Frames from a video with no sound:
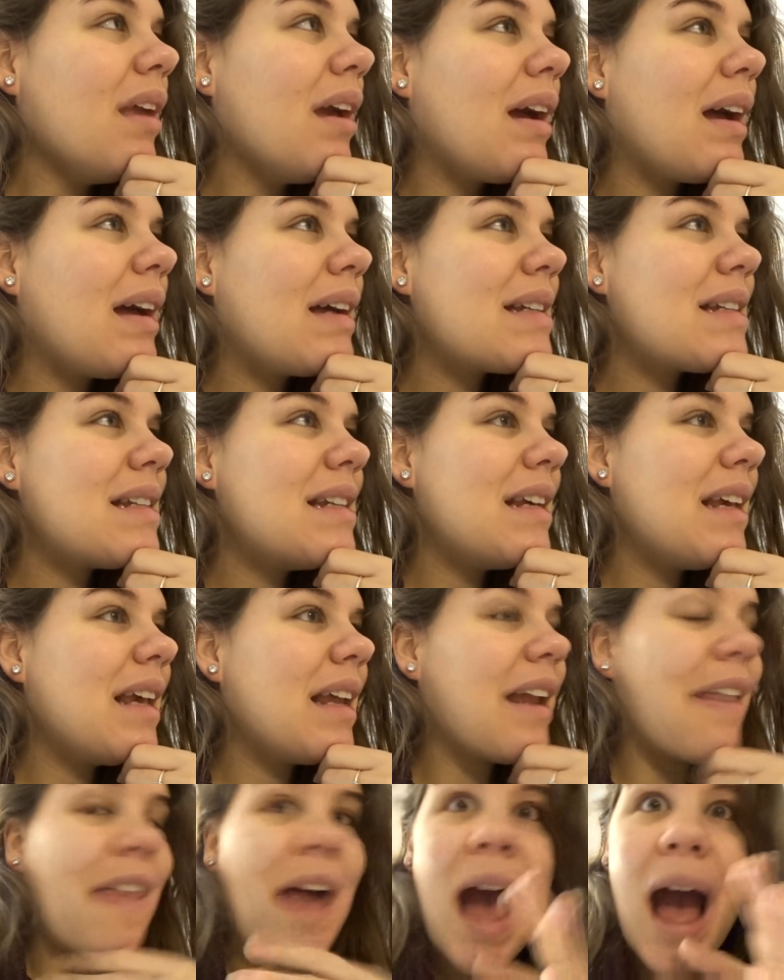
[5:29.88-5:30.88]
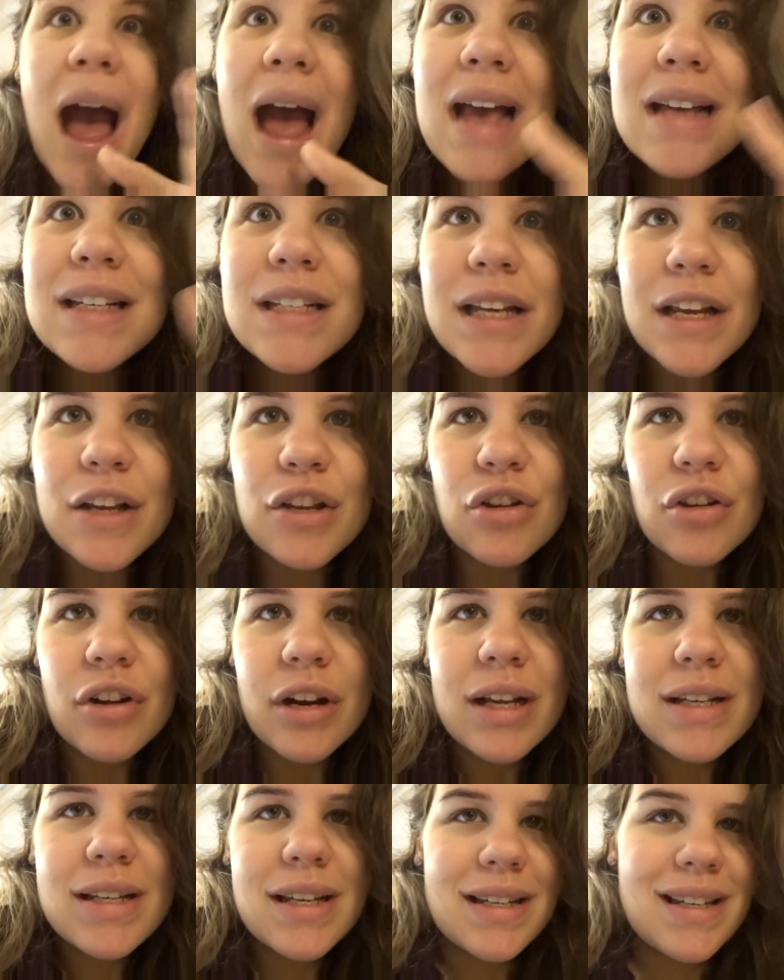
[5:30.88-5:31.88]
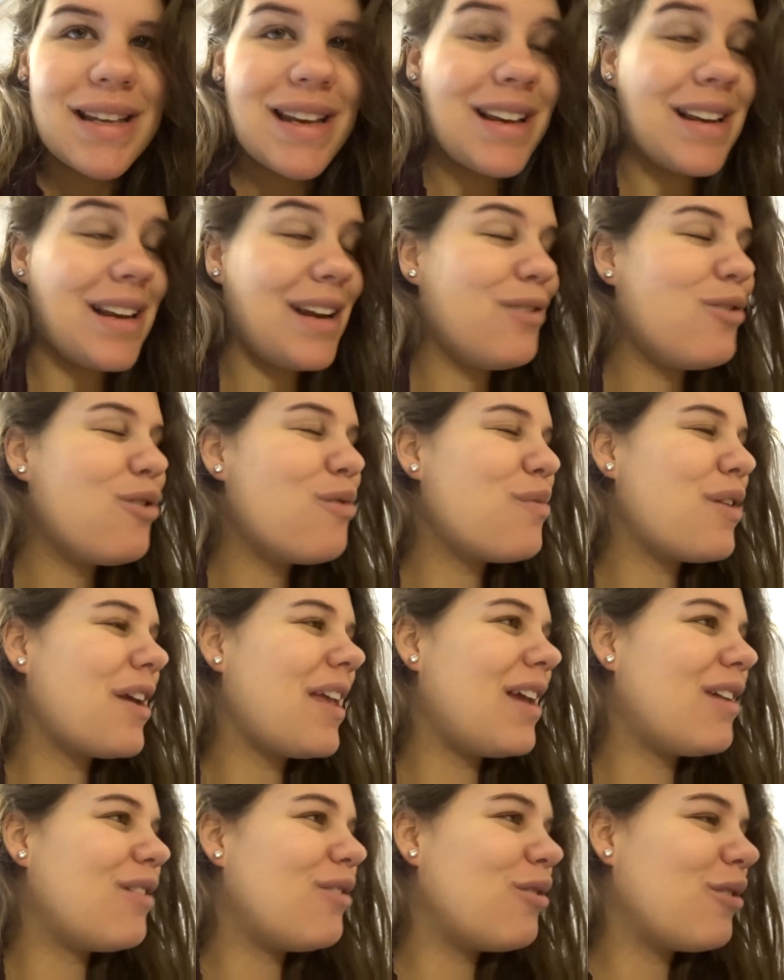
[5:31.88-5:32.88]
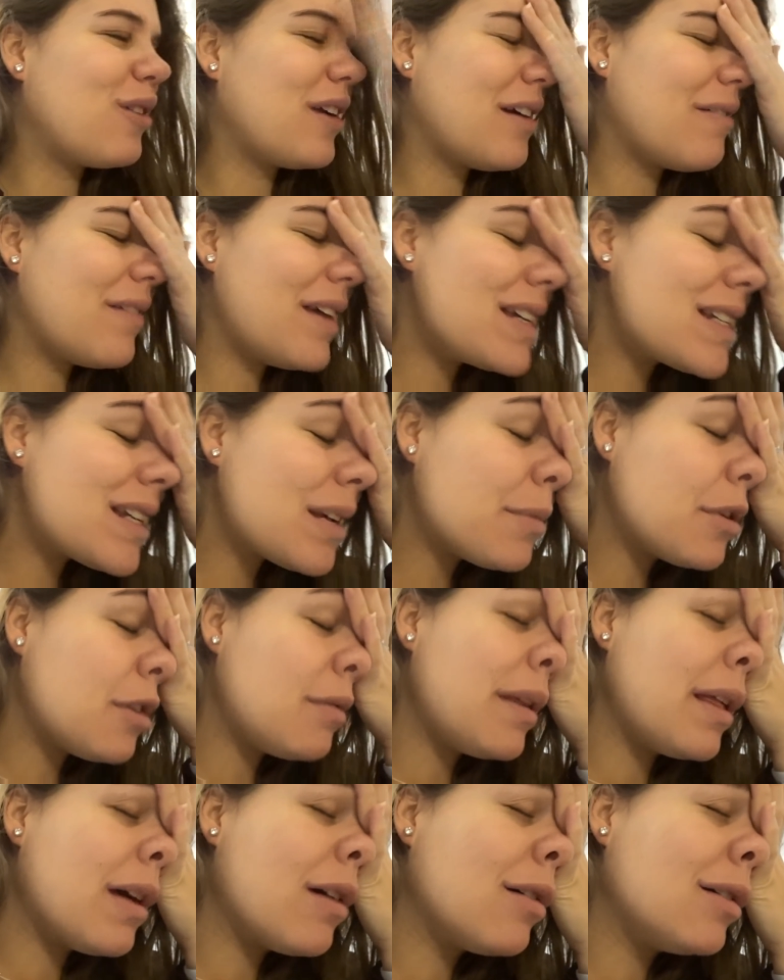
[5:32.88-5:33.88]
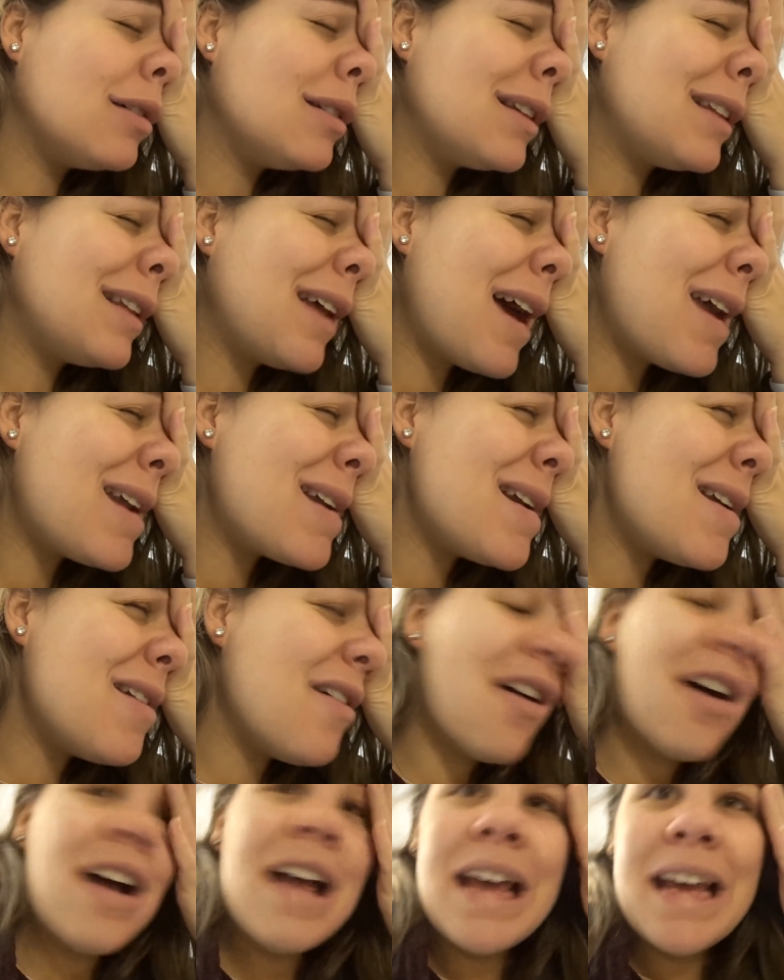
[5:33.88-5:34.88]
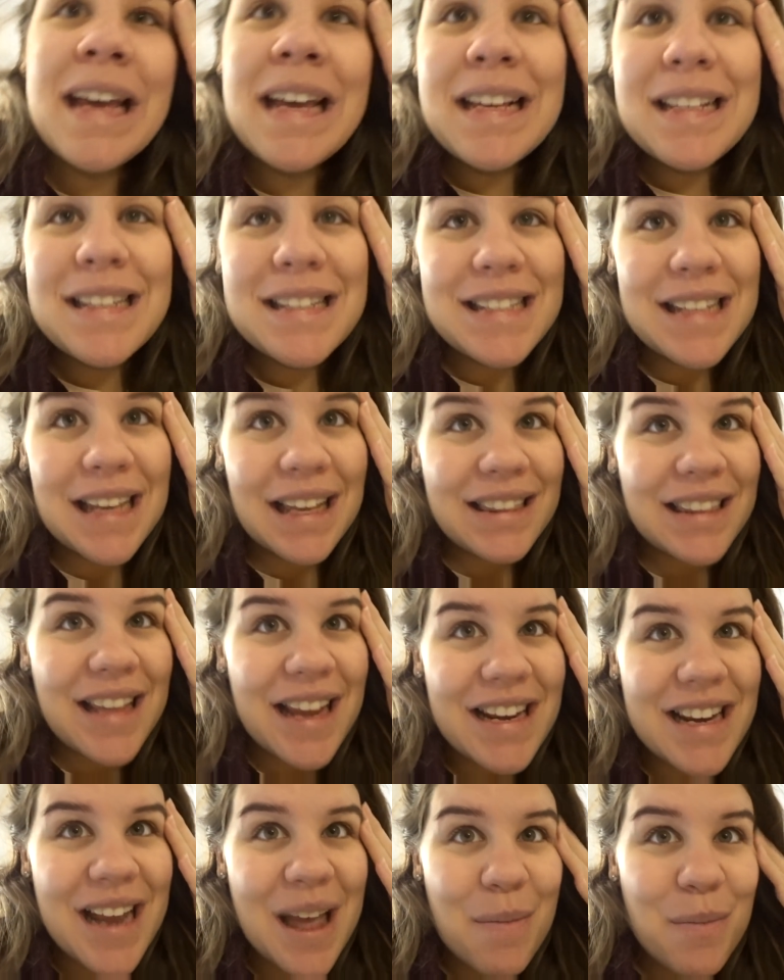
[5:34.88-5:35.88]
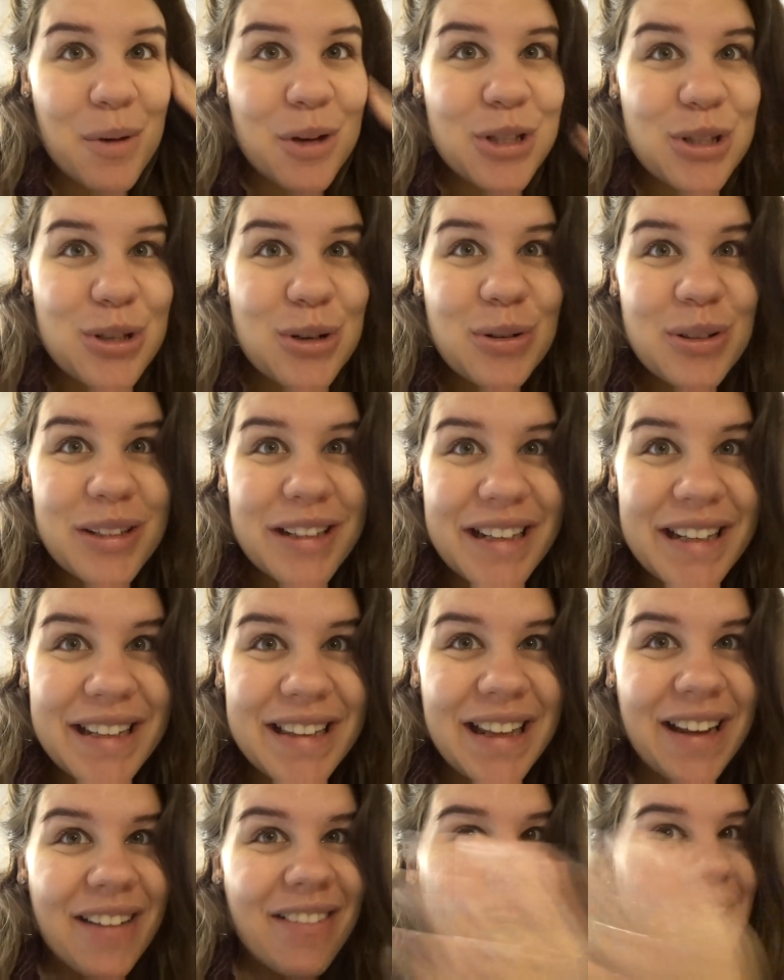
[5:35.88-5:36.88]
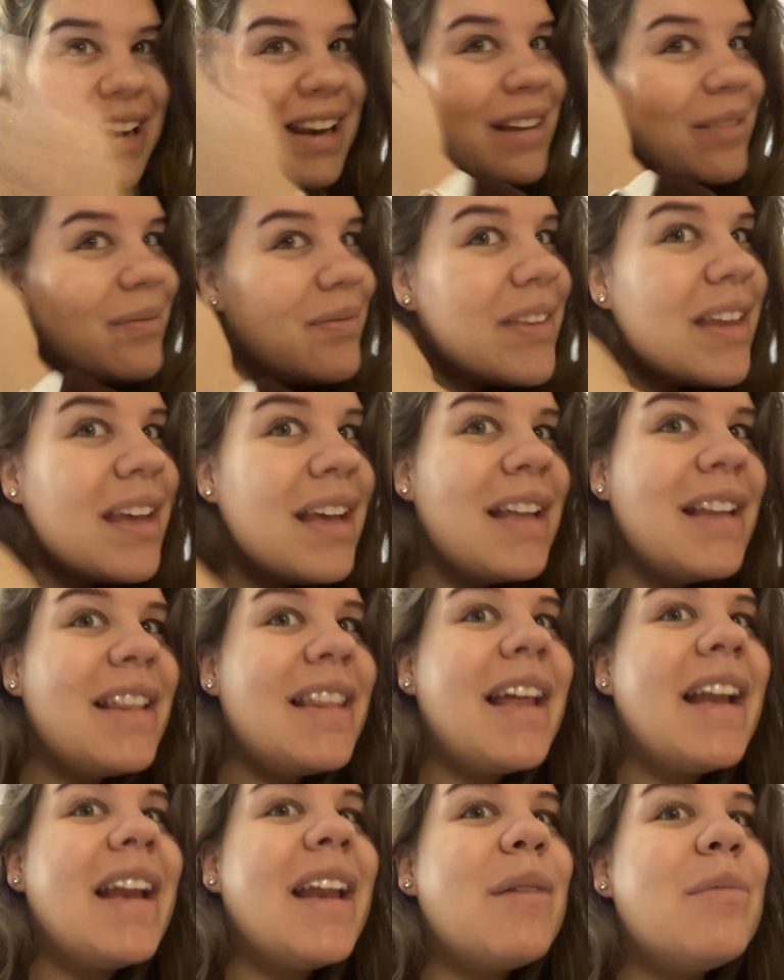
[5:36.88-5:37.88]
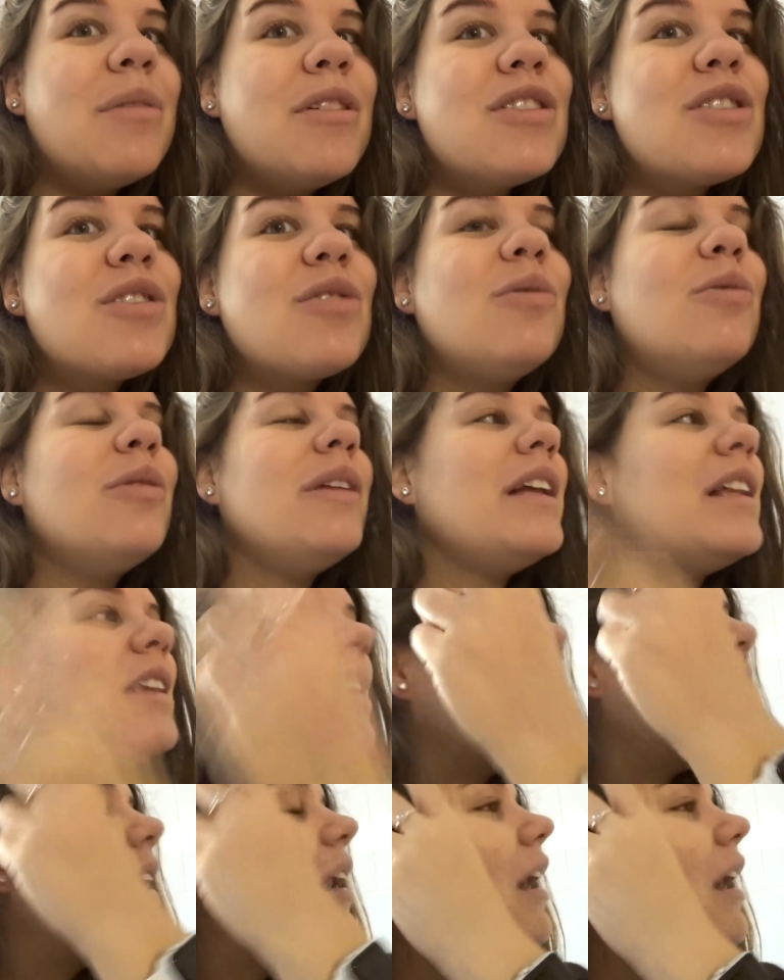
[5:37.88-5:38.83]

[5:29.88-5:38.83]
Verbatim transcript: Así que nada. ¡Ah, señoras! Es que claro, como ayer no grabé, se me ha olvidado contarlo. Ya tenemos cunita, ¿vale? Tenemos cunita.